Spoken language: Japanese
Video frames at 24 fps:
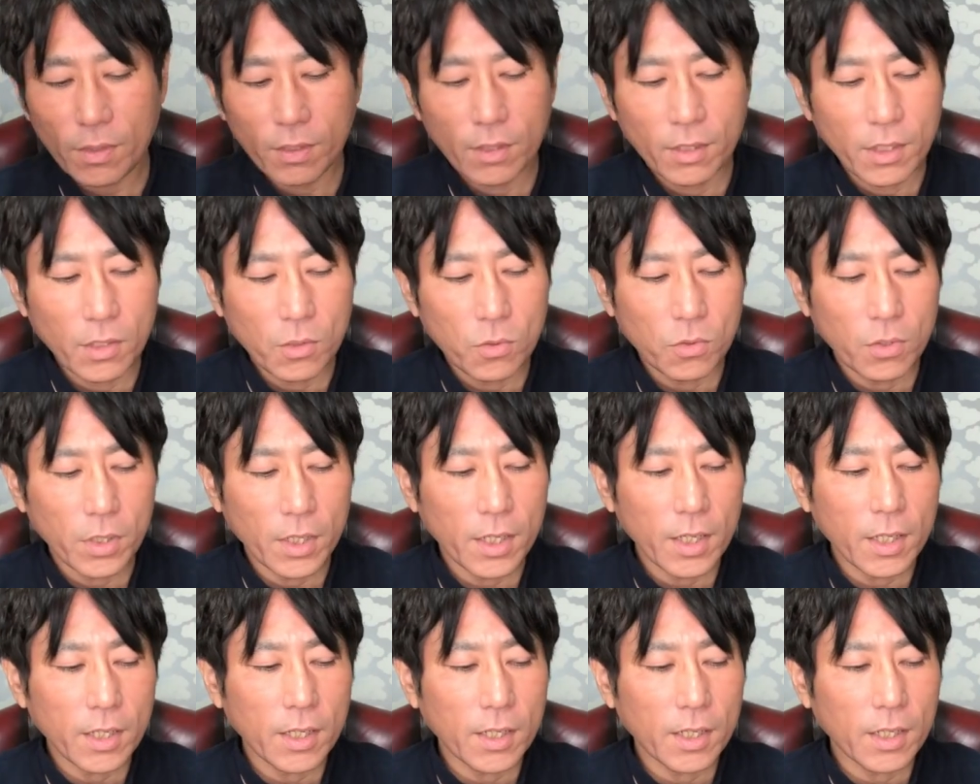でこれ
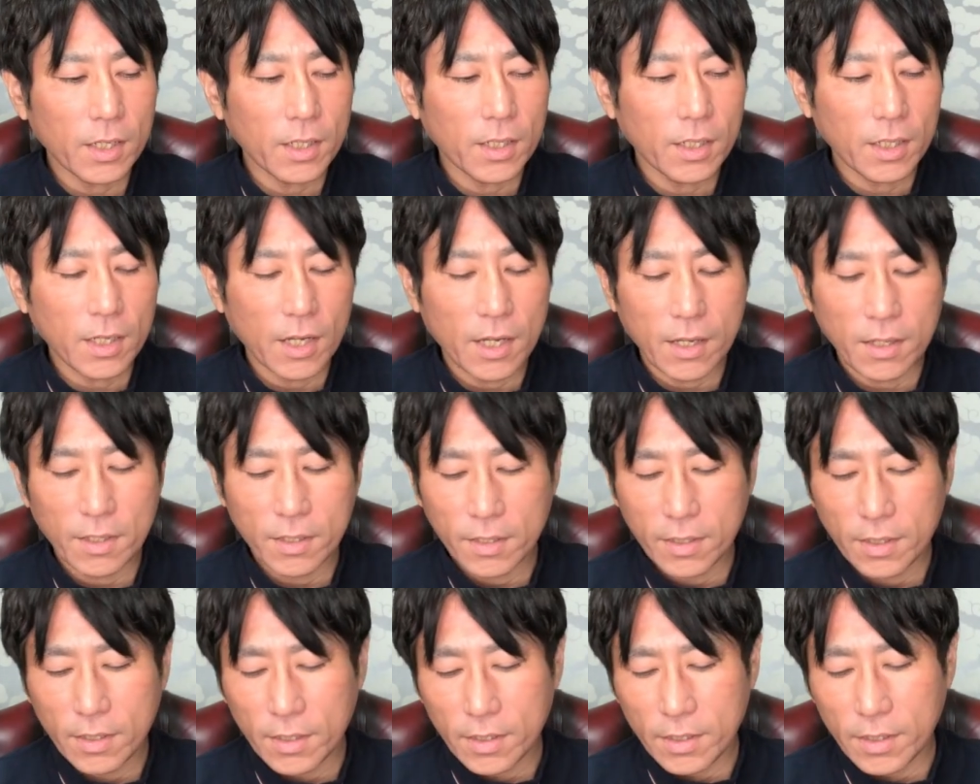がなかなか、
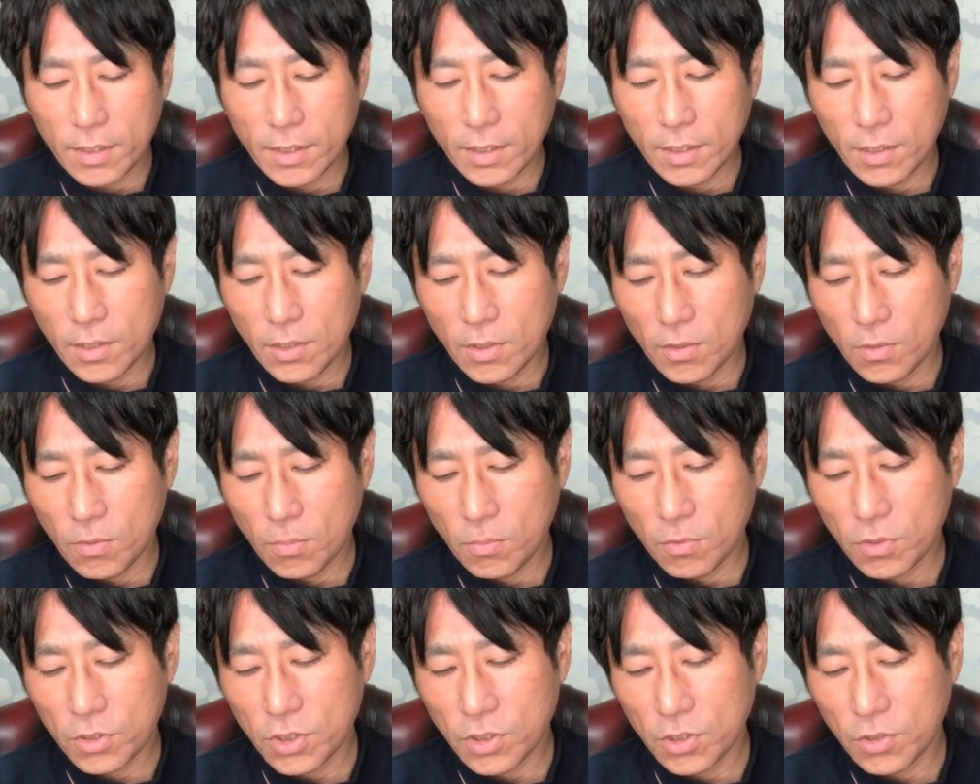えー、
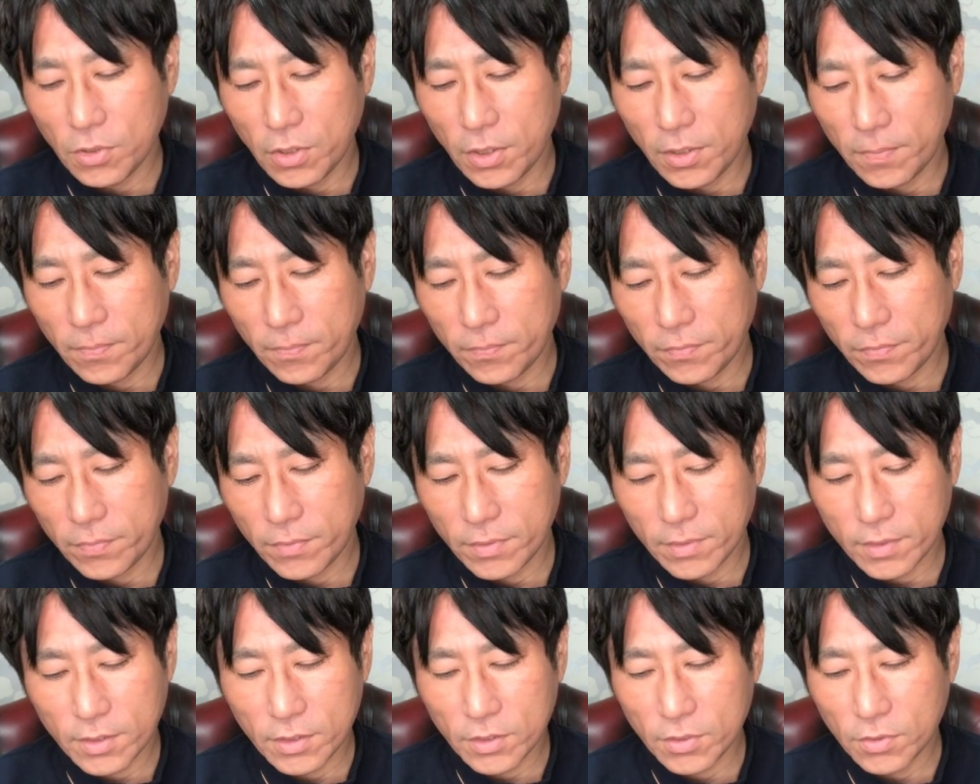面白いで
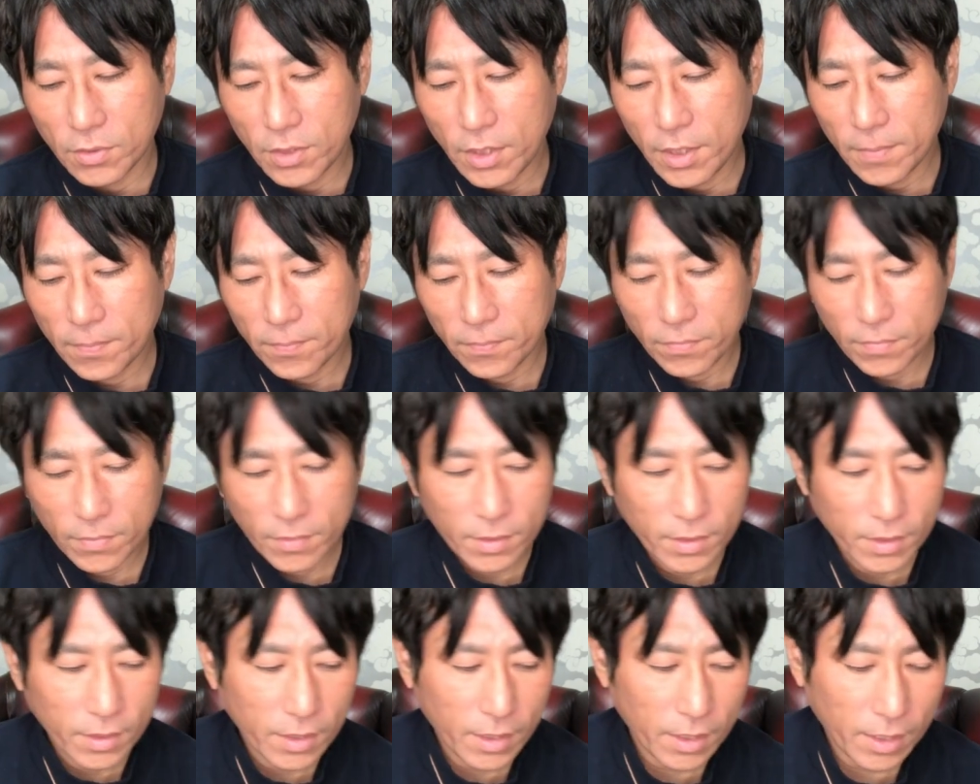すよね
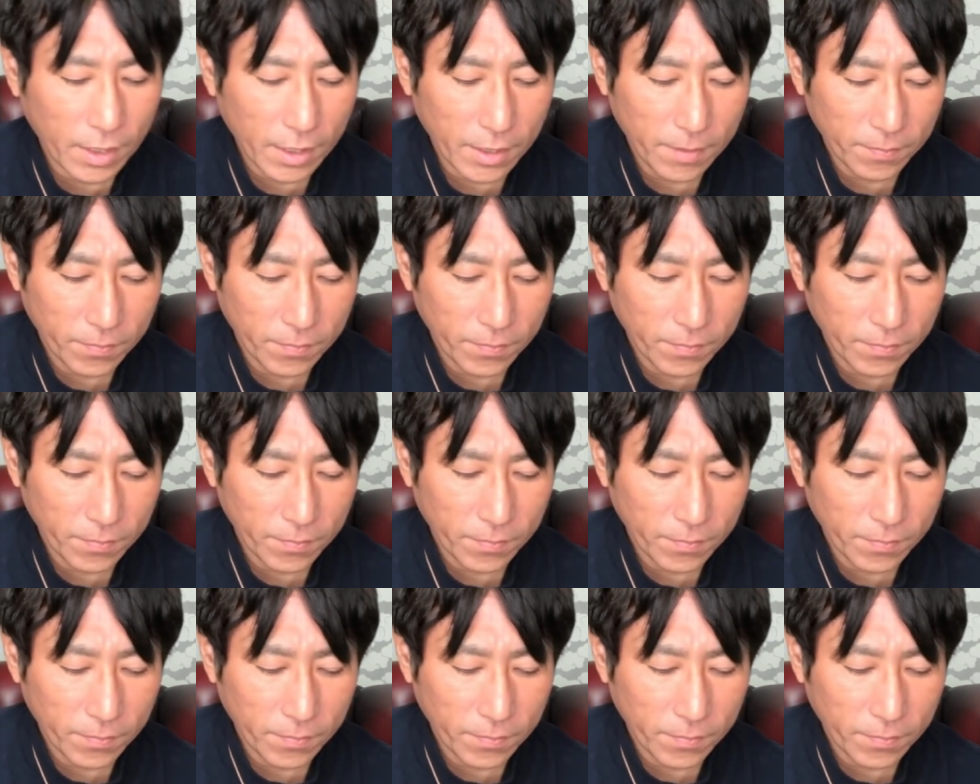はい、